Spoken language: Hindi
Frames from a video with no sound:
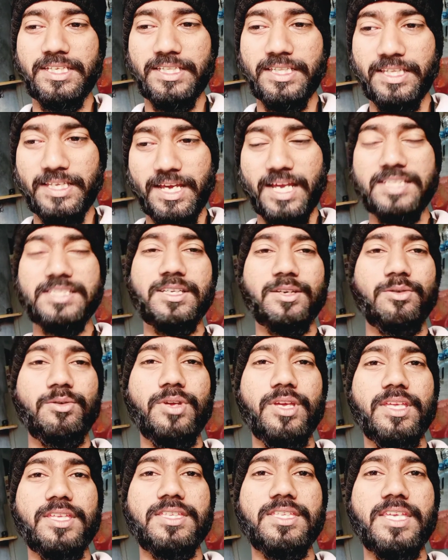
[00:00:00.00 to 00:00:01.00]
दिखा सकूं
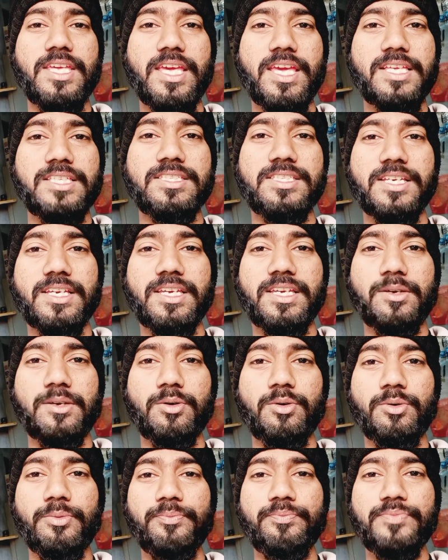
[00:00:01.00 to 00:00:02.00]
एक से एक जगह को